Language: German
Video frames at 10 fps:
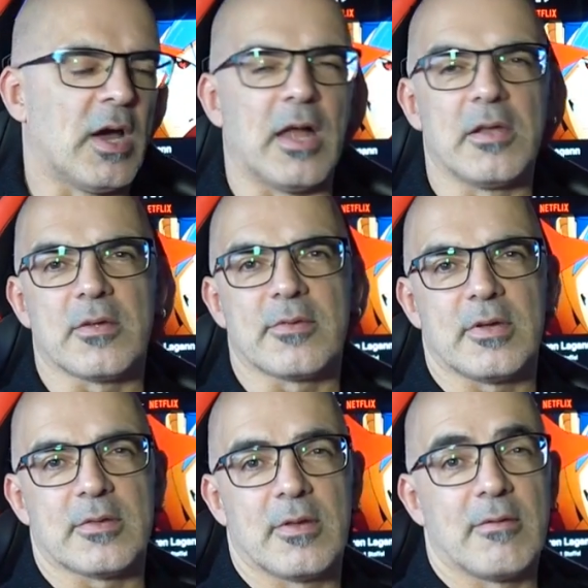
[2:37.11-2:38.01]

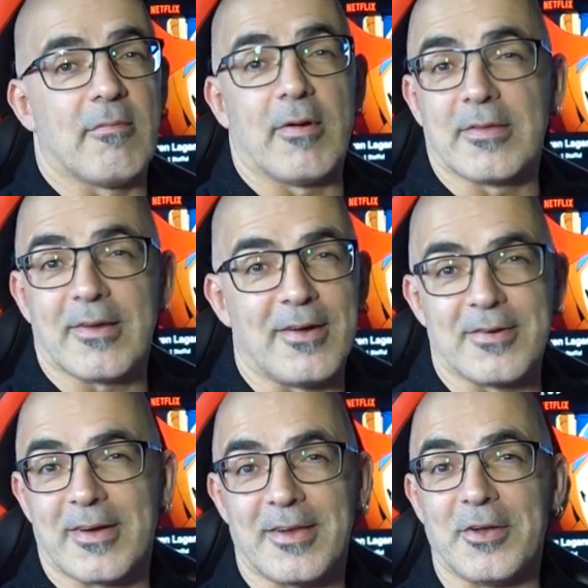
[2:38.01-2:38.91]
Andererseits, weil ich
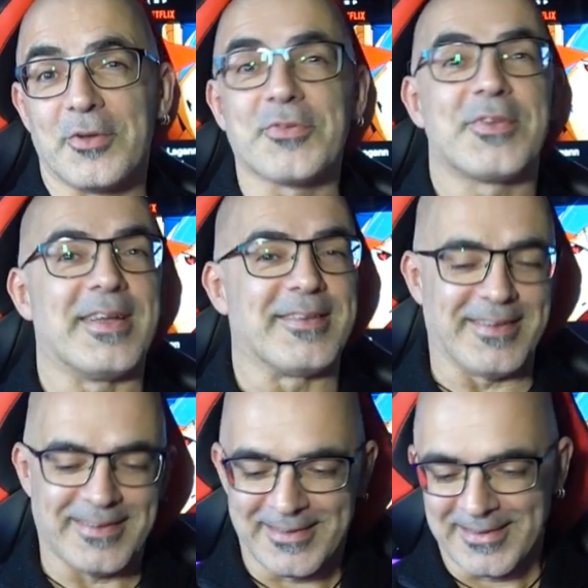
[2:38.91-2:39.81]
gerade keine Lust
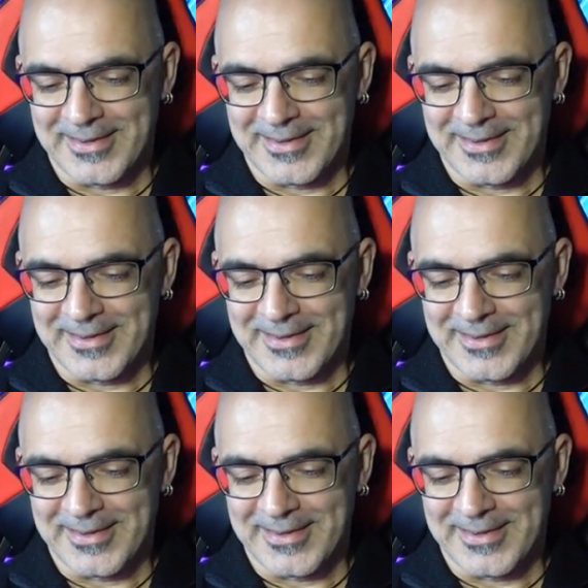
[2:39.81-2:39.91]
hatte.